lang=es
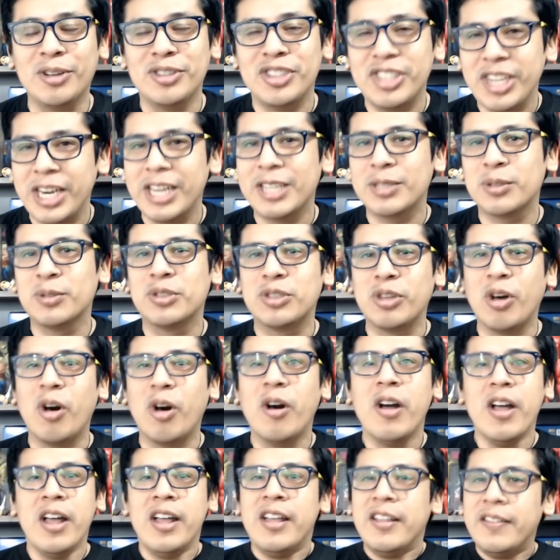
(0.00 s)
Si les
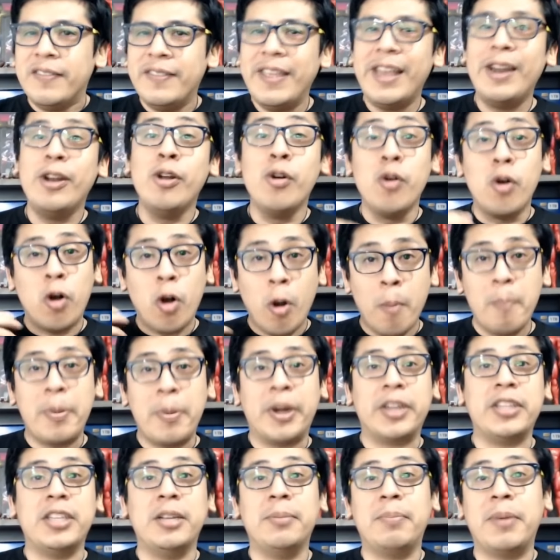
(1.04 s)
gustó, denle un
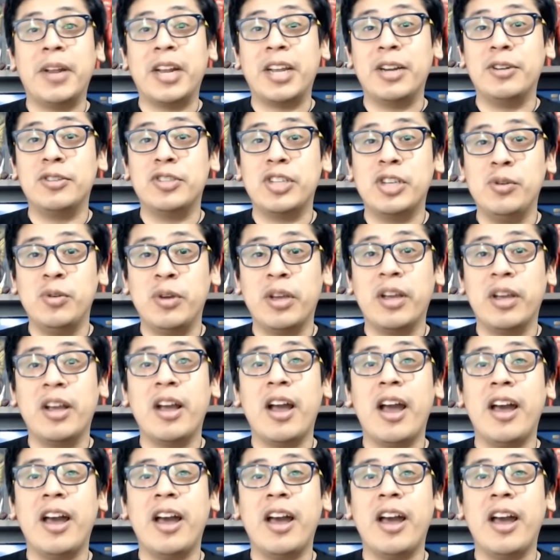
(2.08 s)
compartir para que nos ayuden